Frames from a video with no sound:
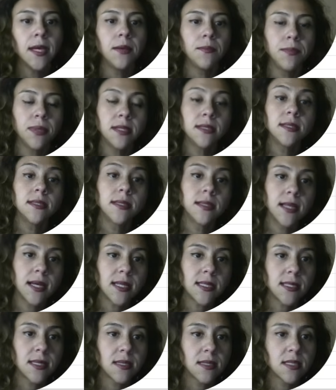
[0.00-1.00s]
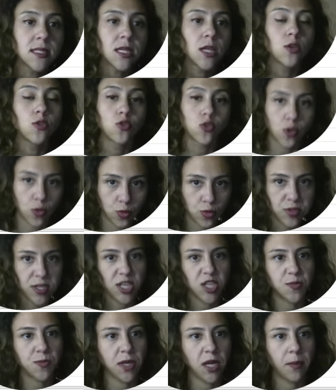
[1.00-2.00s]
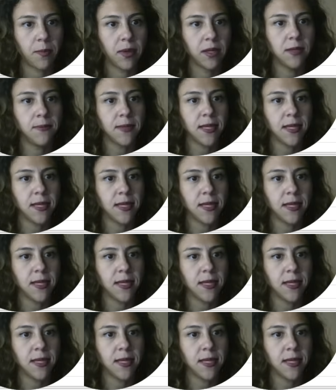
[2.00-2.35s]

Bir de dilerseniz çoklu seçme yapalım.